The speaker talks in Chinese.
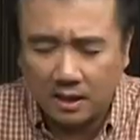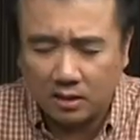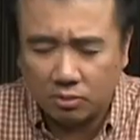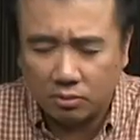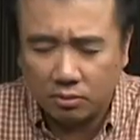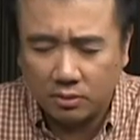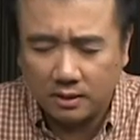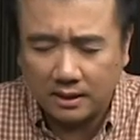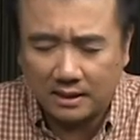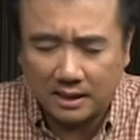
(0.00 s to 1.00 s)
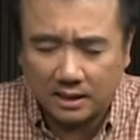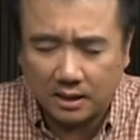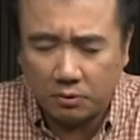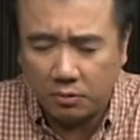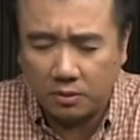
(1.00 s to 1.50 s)
耶稣也在这
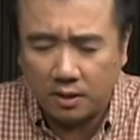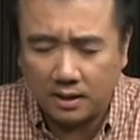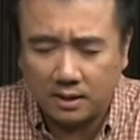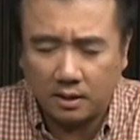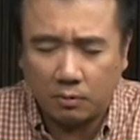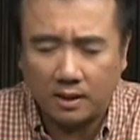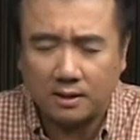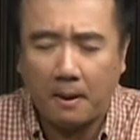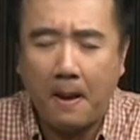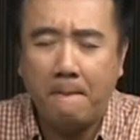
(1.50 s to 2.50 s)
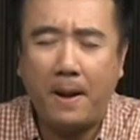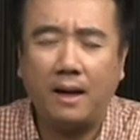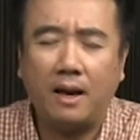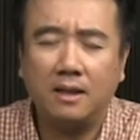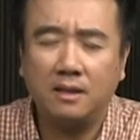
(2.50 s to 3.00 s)
个逾越节的晚餐把
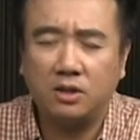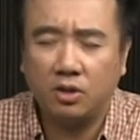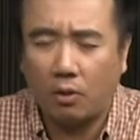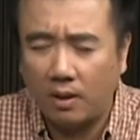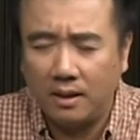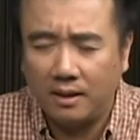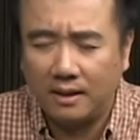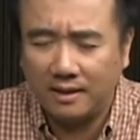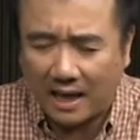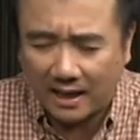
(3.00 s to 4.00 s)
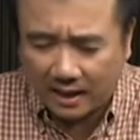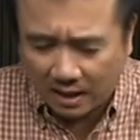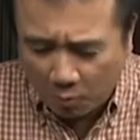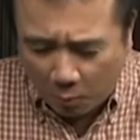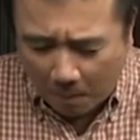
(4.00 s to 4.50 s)
他的救恩带
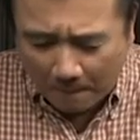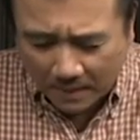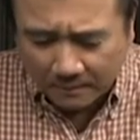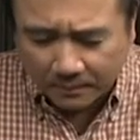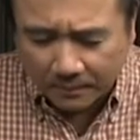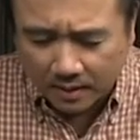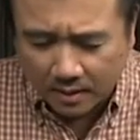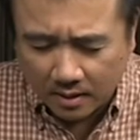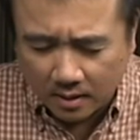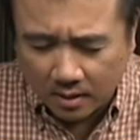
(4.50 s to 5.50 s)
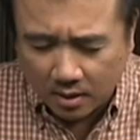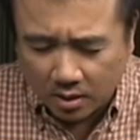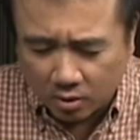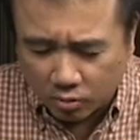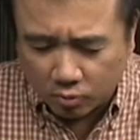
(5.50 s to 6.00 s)
给我们。
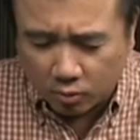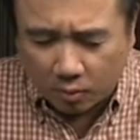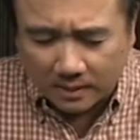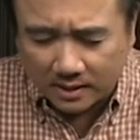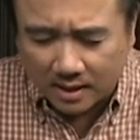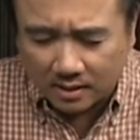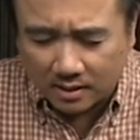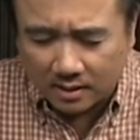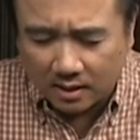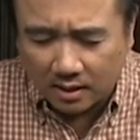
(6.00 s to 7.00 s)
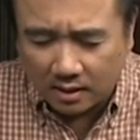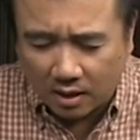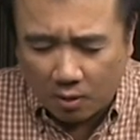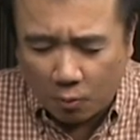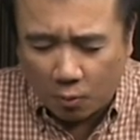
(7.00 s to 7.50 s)
主，我们相信，
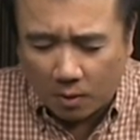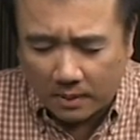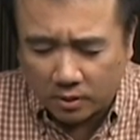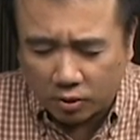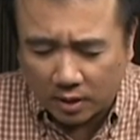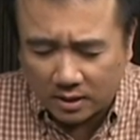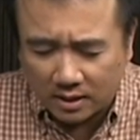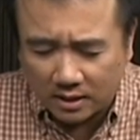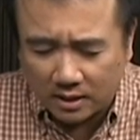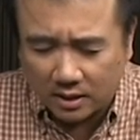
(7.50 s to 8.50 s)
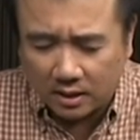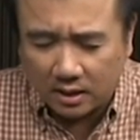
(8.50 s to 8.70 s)
当我们全心